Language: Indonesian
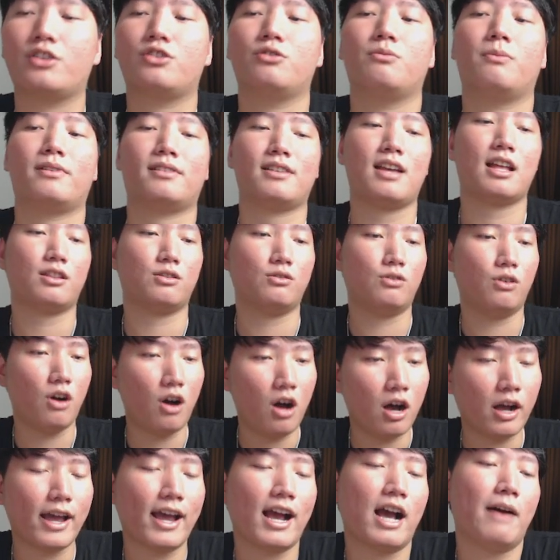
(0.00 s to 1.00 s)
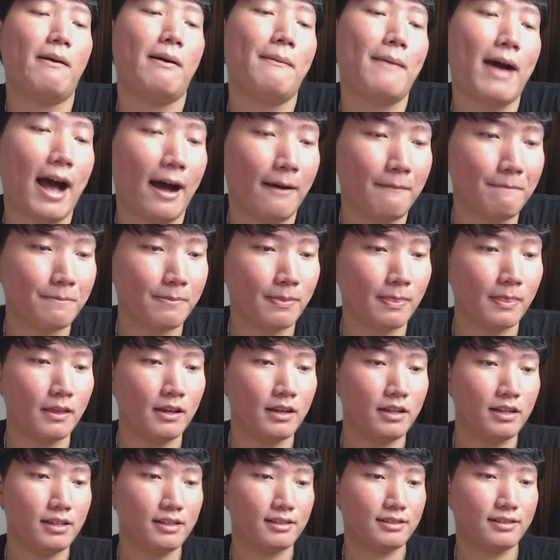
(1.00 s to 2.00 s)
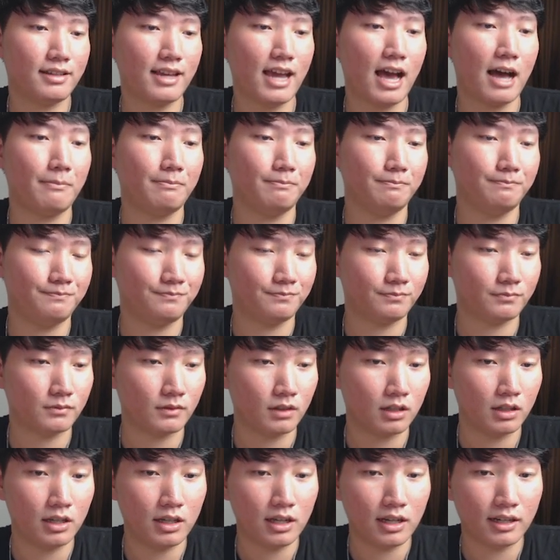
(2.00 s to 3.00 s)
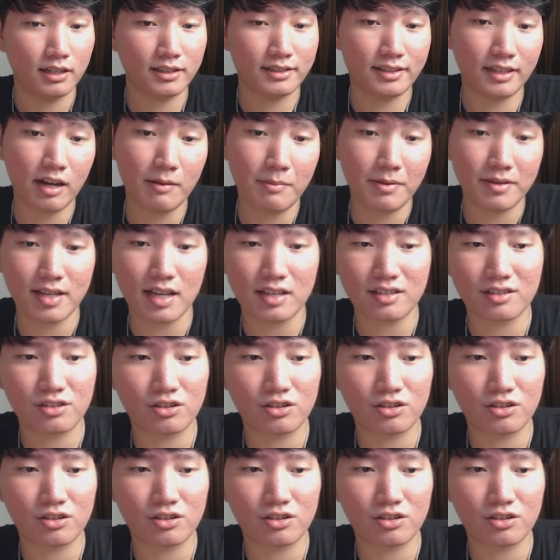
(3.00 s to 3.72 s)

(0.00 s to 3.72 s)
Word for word: cuma satu. Oke, gak apa-apa. Siap. Di sini bisa